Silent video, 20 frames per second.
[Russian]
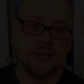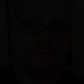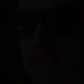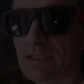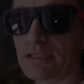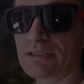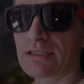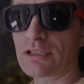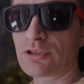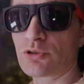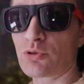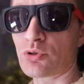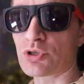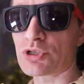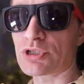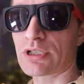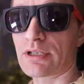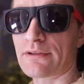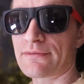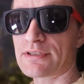Надо отдать
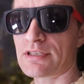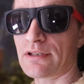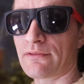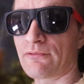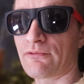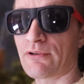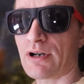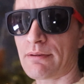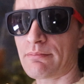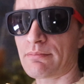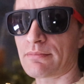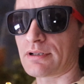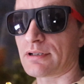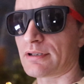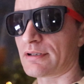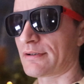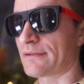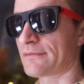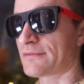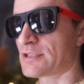должное всем вам,
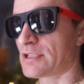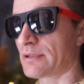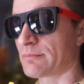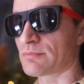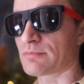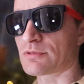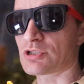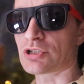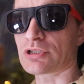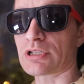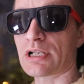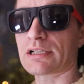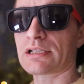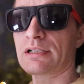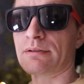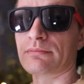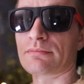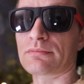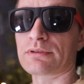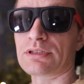а, всем
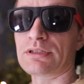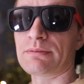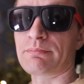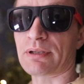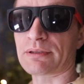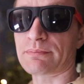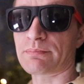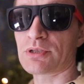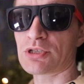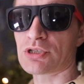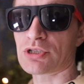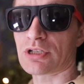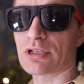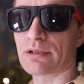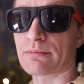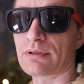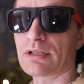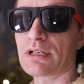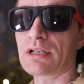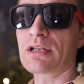читателям и
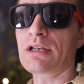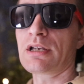подписчикам,